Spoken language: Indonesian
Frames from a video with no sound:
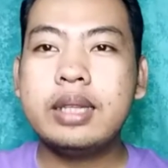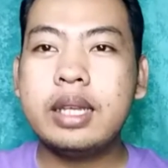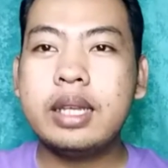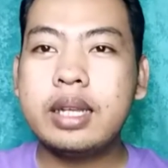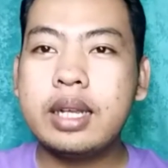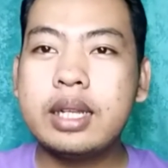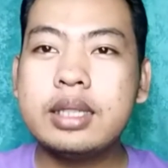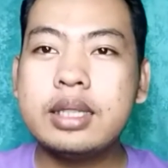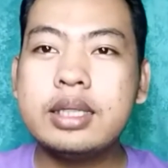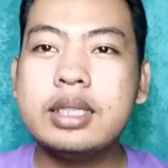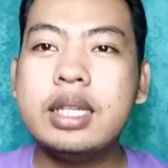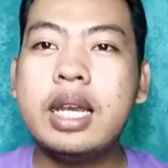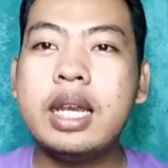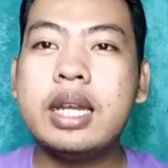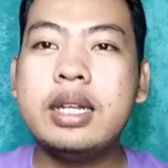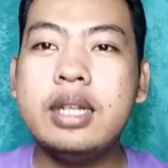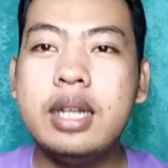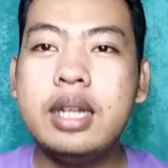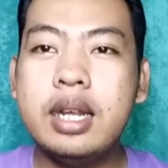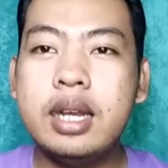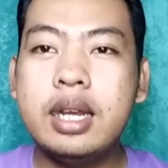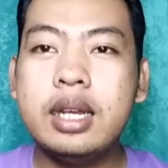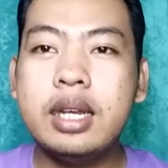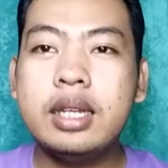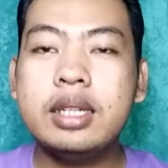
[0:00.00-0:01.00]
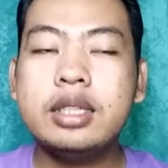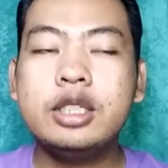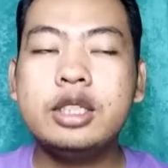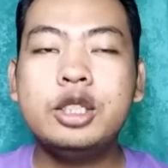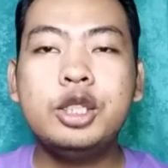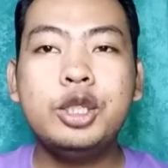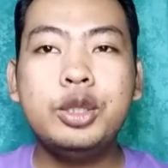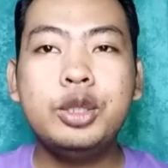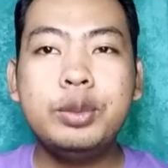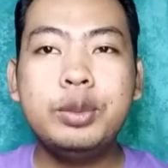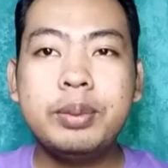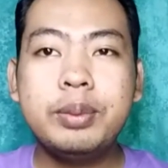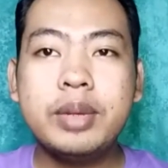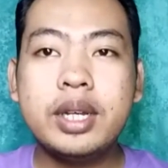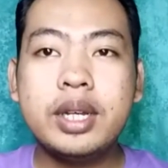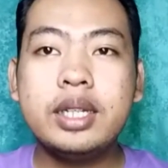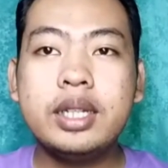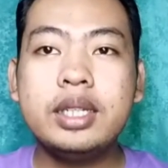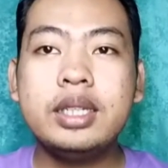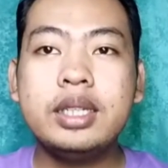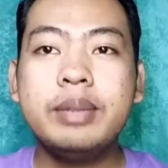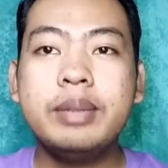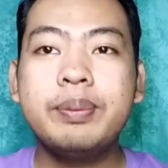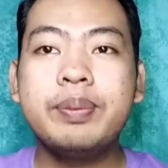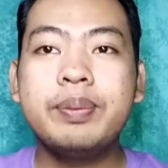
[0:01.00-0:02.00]
tekad sih ada
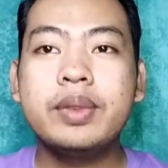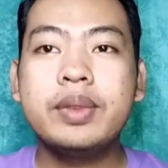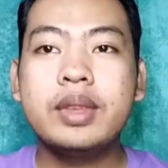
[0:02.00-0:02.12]
cuman